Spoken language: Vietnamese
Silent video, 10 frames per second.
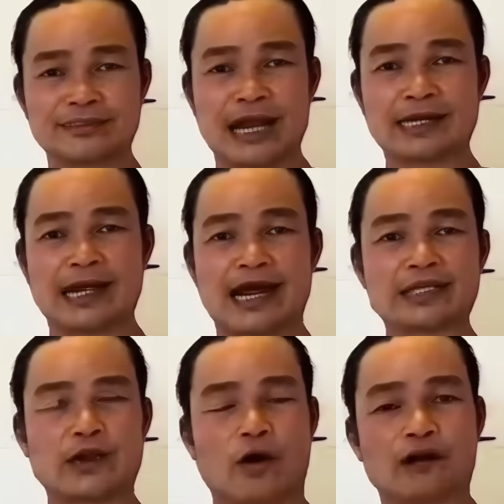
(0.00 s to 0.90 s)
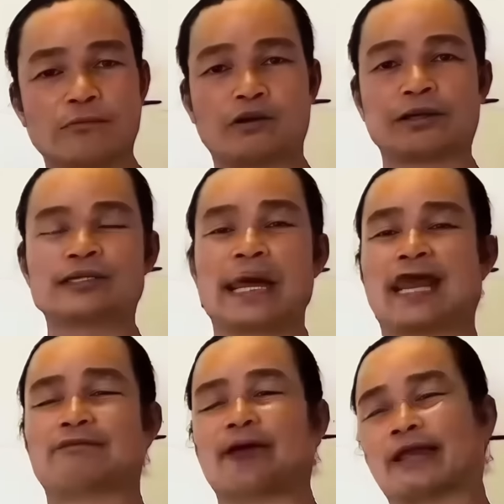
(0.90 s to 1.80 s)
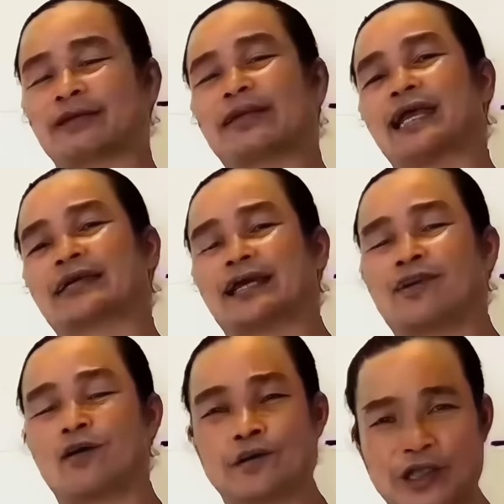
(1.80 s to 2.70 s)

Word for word: tệ lại chọn một cái chữ dạng mà chữ dạng này còn